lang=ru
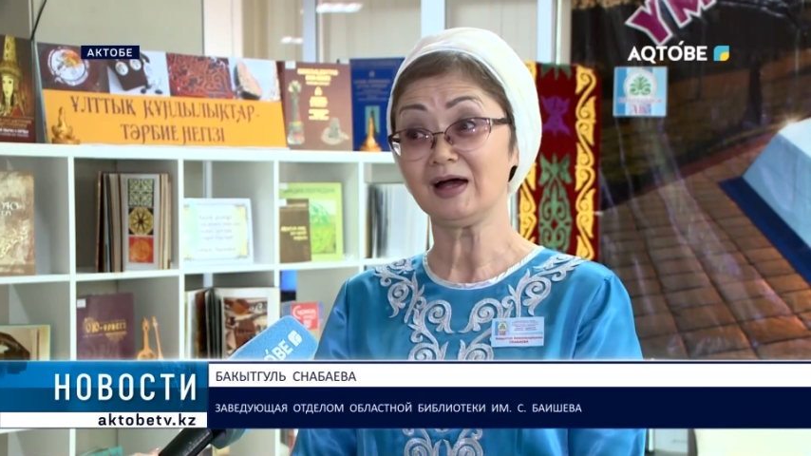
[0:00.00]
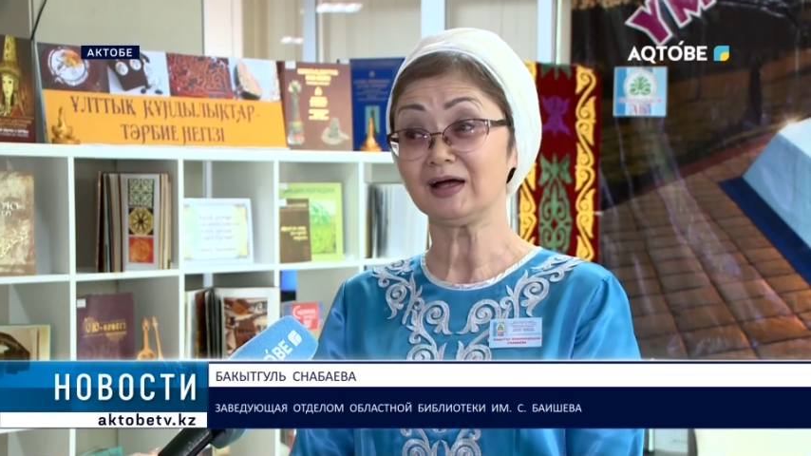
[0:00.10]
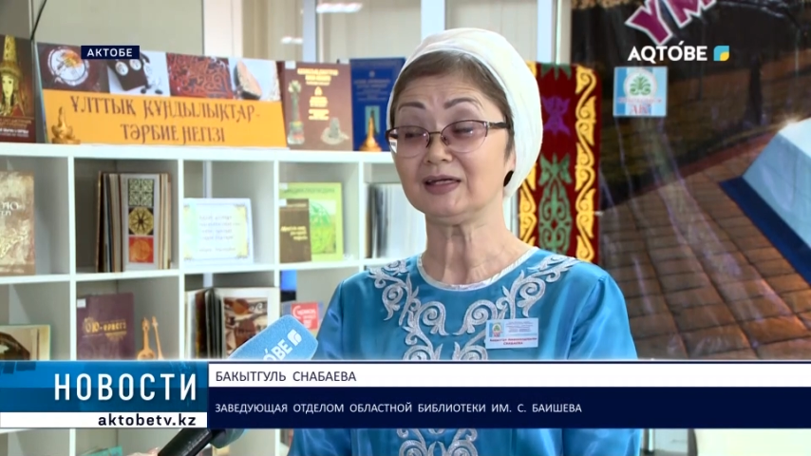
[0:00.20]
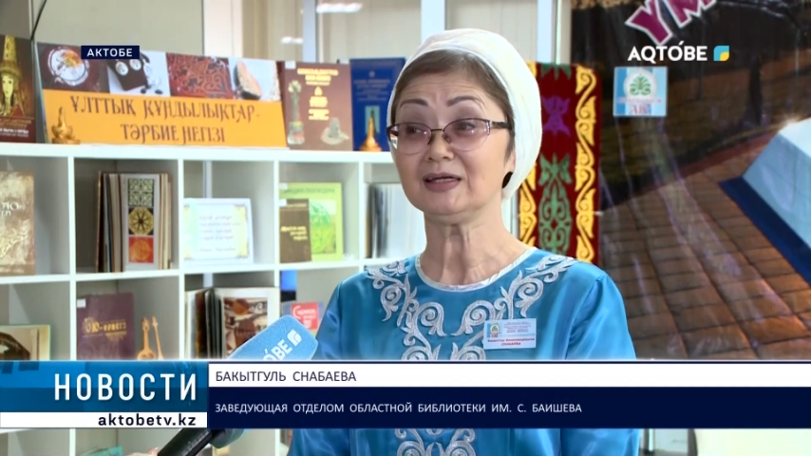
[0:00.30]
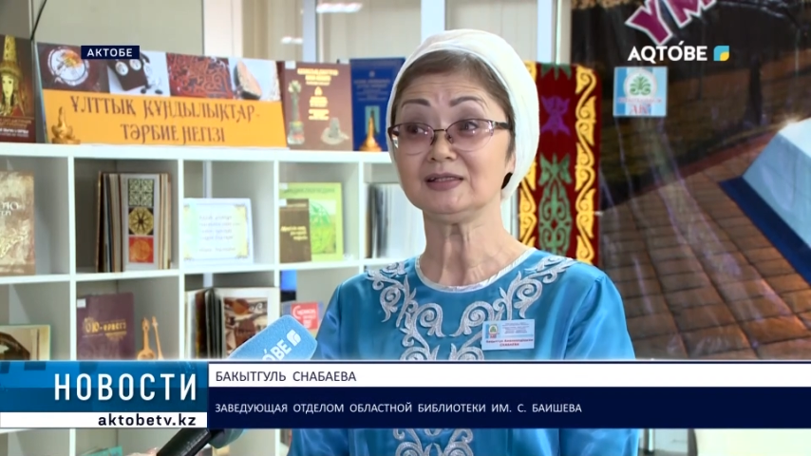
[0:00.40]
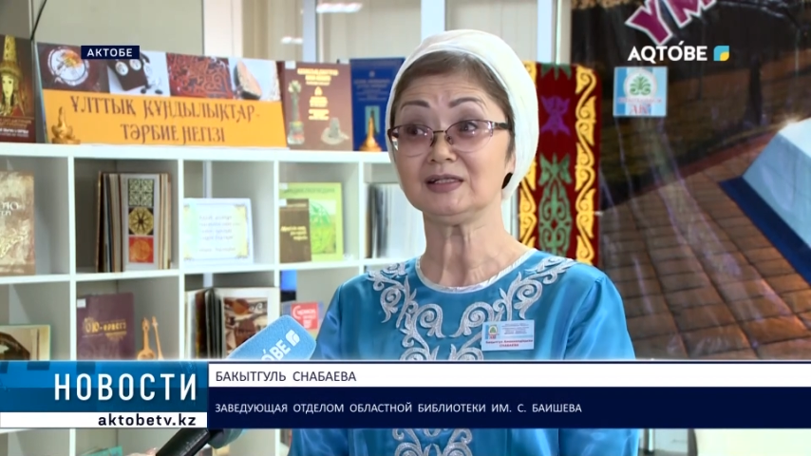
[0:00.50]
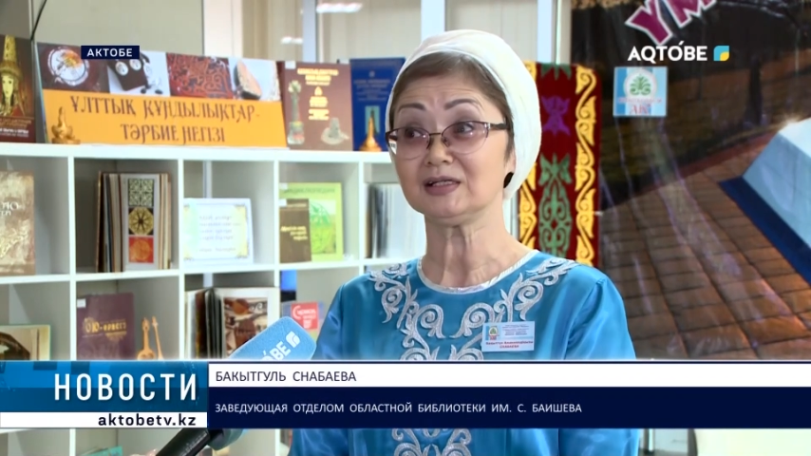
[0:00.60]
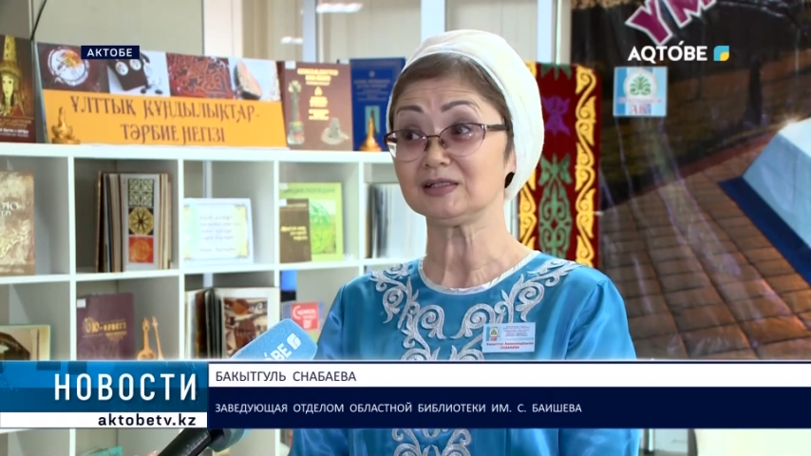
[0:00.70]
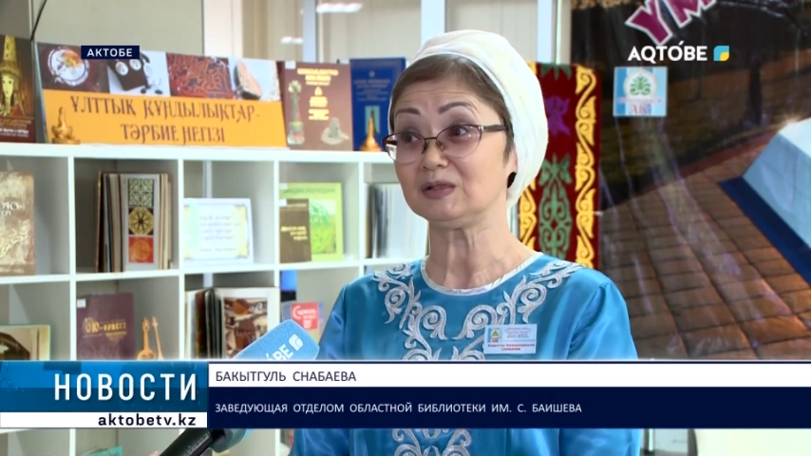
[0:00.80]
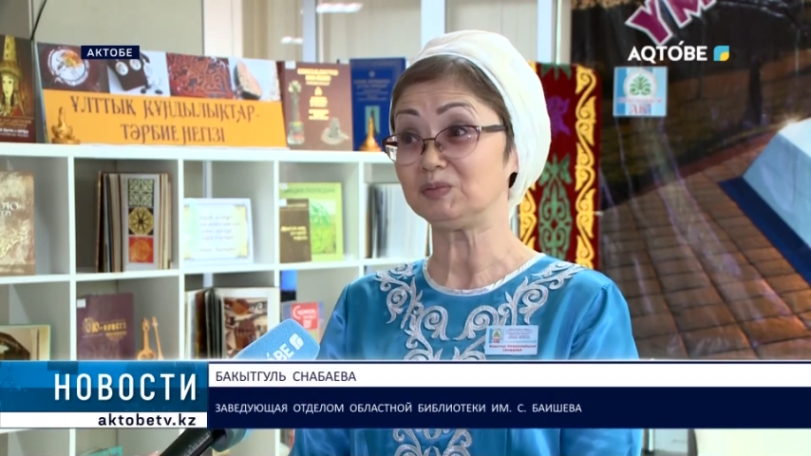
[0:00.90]
какие
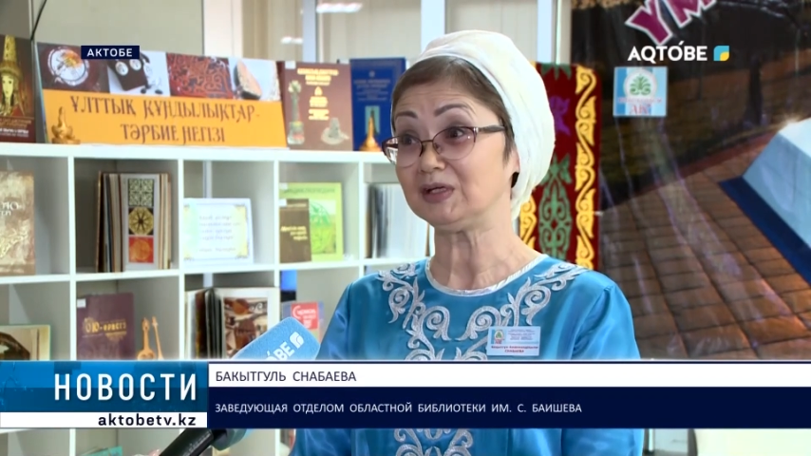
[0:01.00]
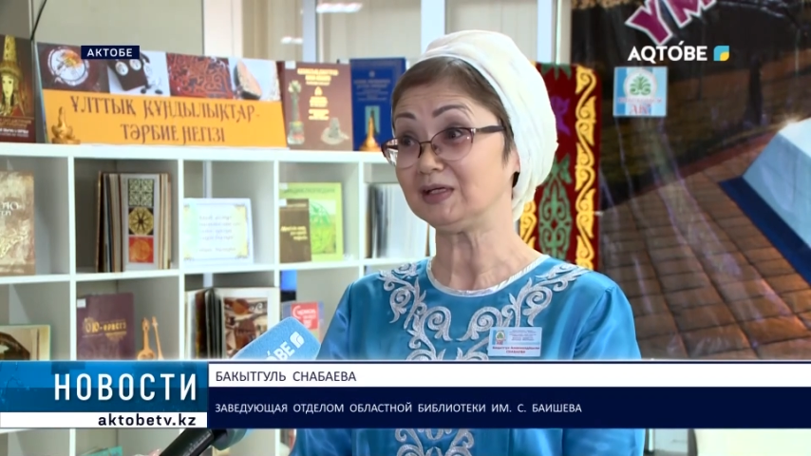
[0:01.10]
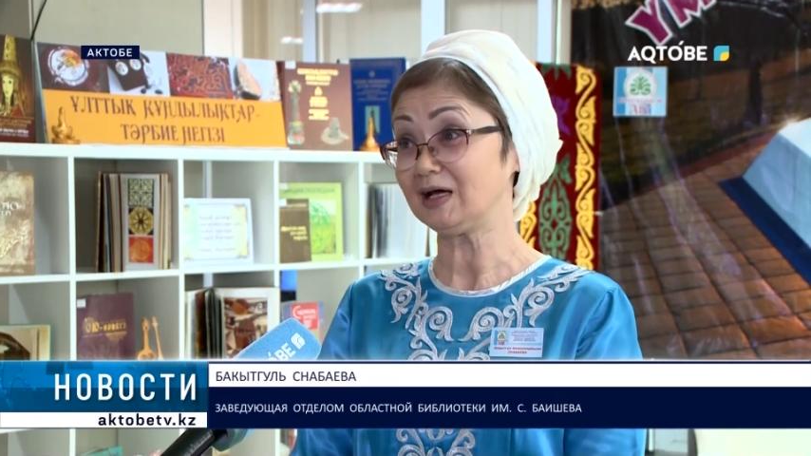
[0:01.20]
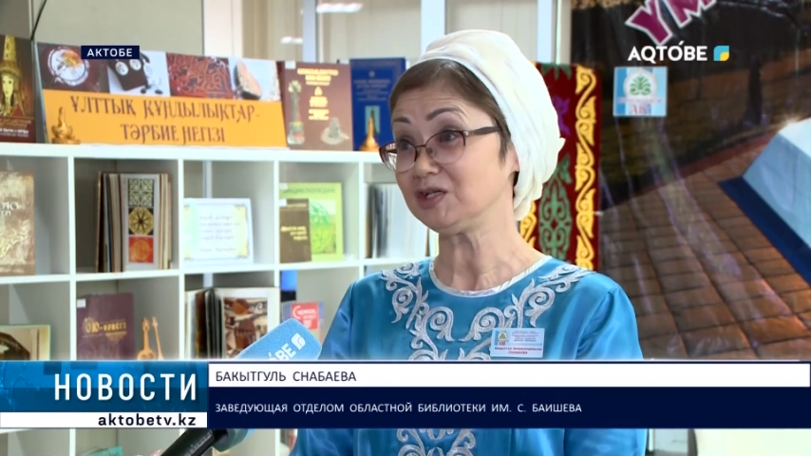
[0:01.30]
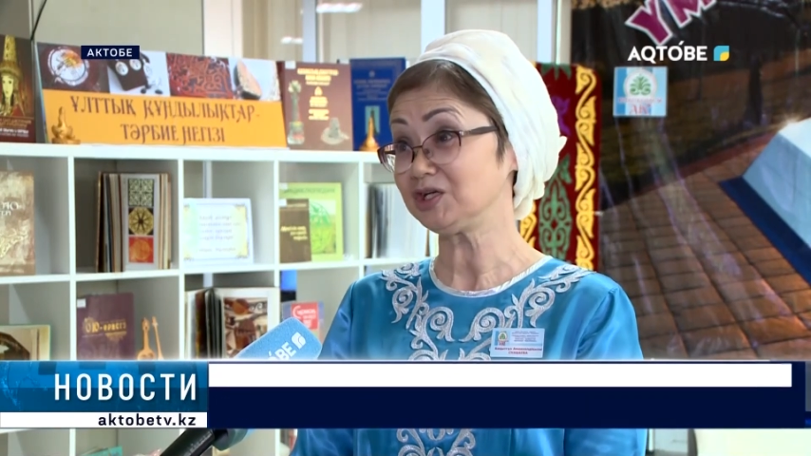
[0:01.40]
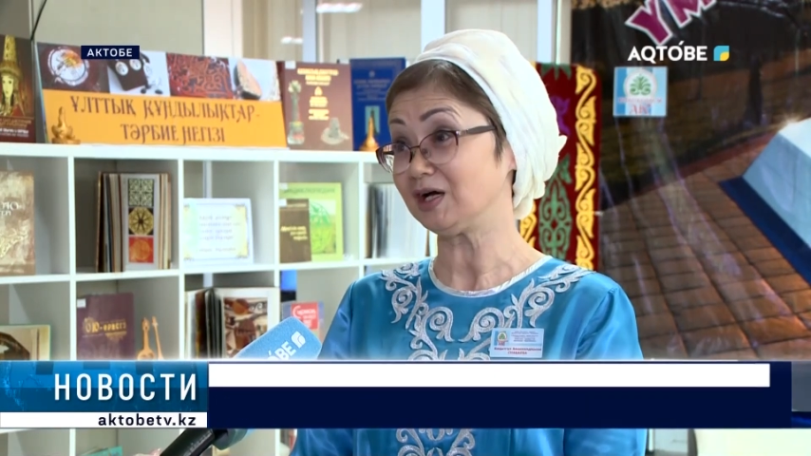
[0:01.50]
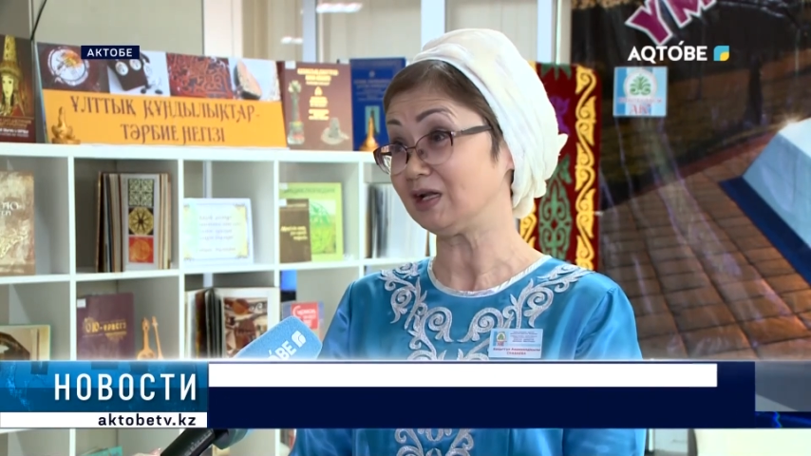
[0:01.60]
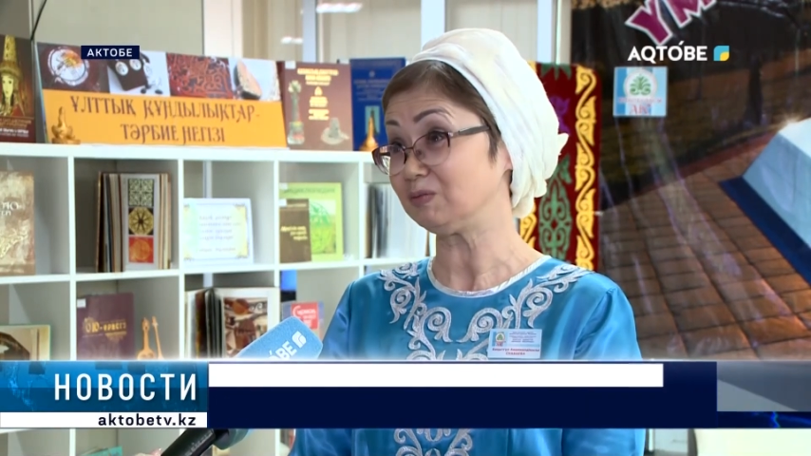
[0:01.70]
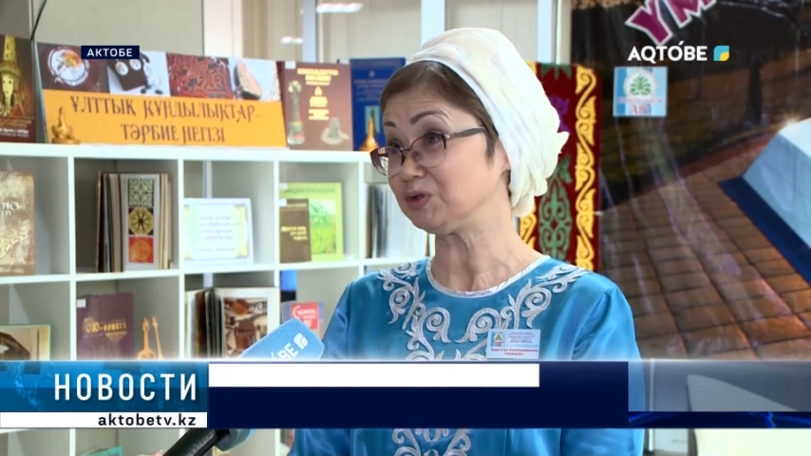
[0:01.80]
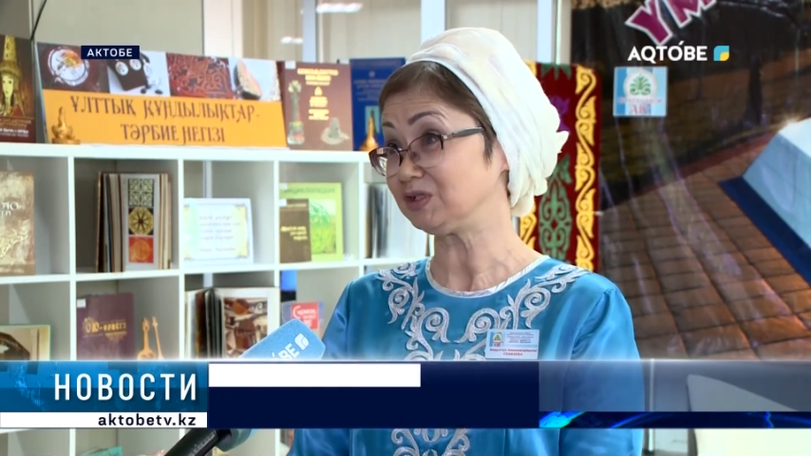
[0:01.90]
интересные передачи
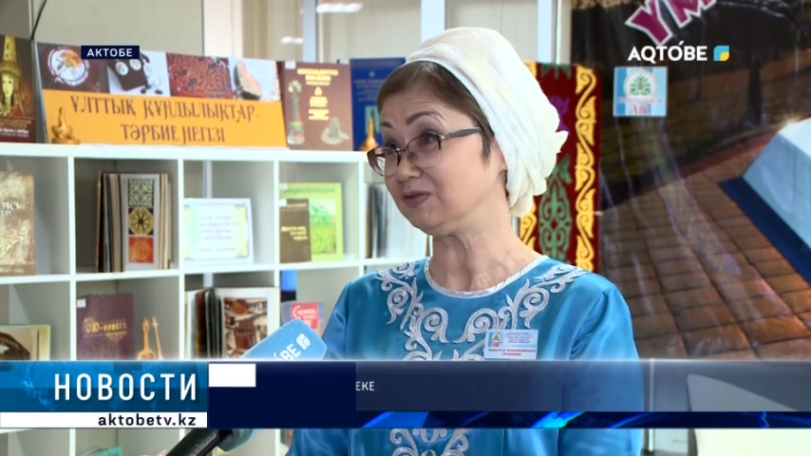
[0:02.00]
она может